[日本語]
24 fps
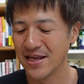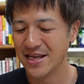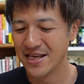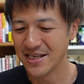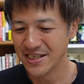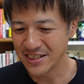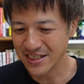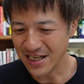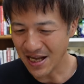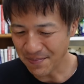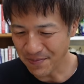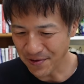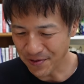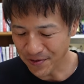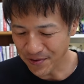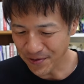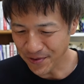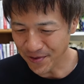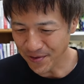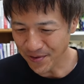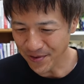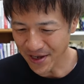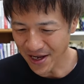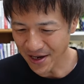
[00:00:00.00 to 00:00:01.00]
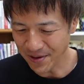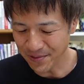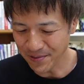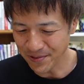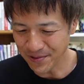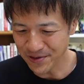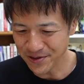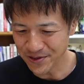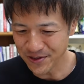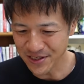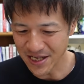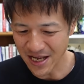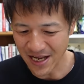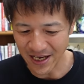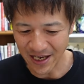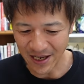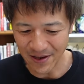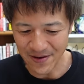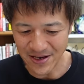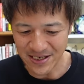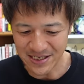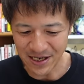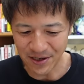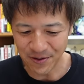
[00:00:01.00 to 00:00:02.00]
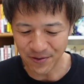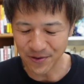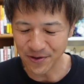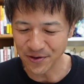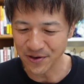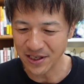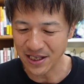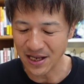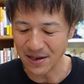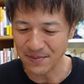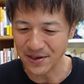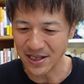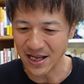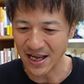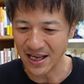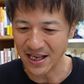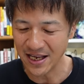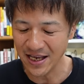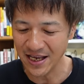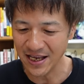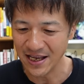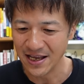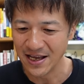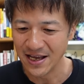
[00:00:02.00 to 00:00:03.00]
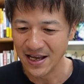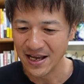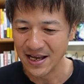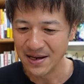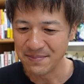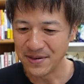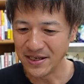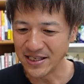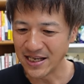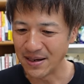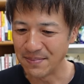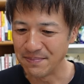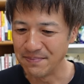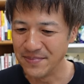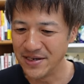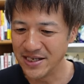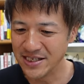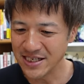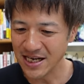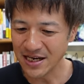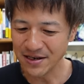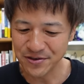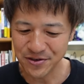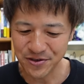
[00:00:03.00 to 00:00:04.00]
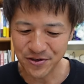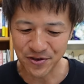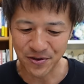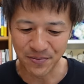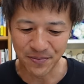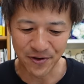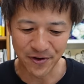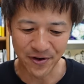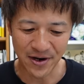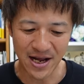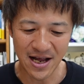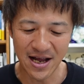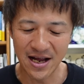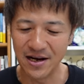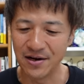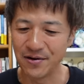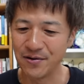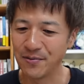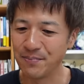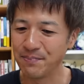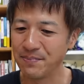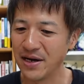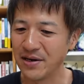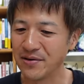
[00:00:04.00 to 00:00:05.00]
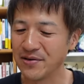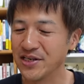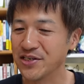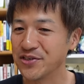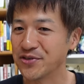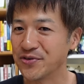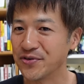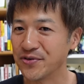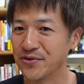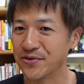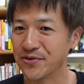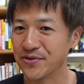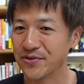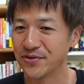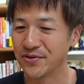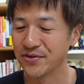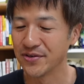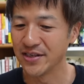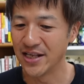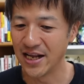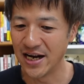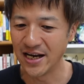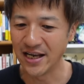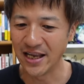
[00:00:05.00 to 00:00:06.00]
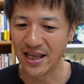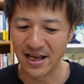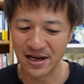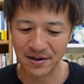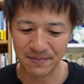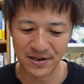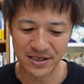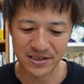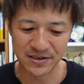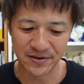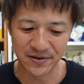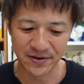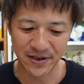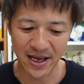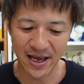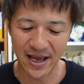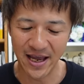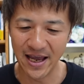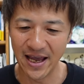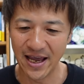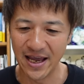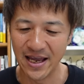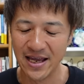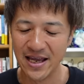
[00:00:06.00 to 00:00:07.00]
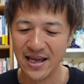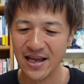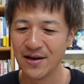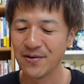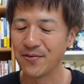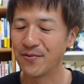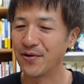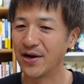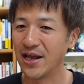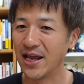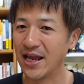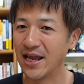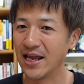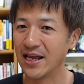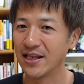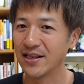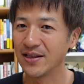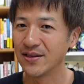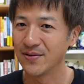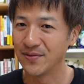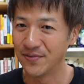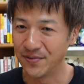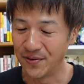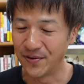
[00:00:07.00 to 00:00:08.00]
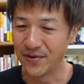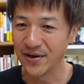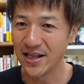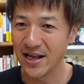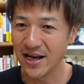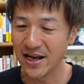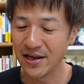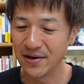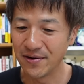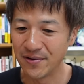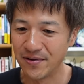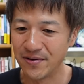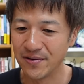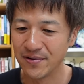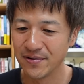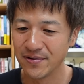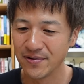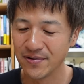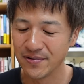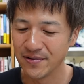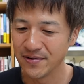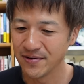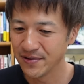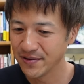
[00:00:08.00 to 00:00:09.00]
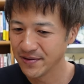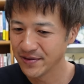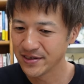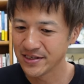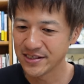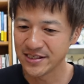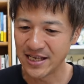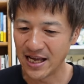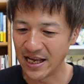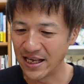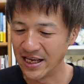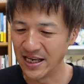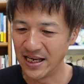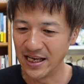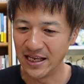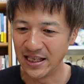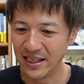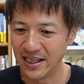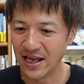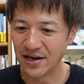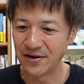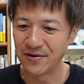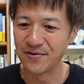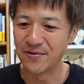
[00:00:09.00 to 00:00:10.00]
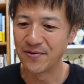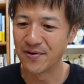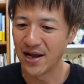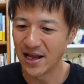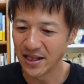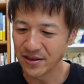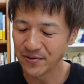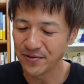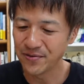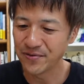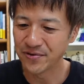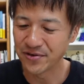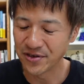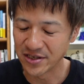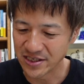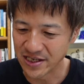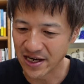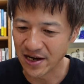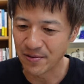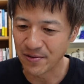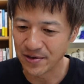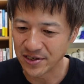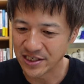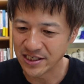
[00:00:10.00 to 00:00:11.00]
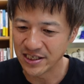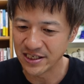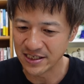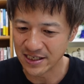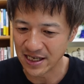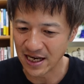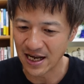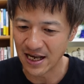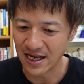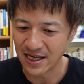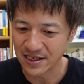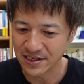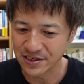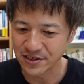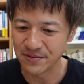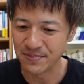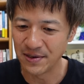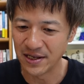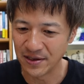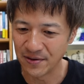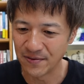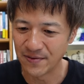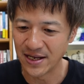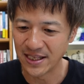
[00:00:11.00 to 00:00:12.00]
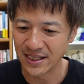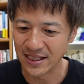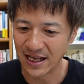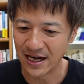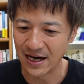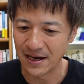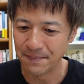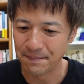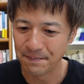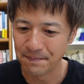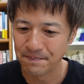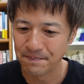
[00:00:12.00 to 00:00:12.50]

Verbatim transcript: しかもこの463件は先ほど言ったみたいに、まだ未着手のものが627件ありますので、これどれだけの差になるのかということですね。これ審査が全て終わったら。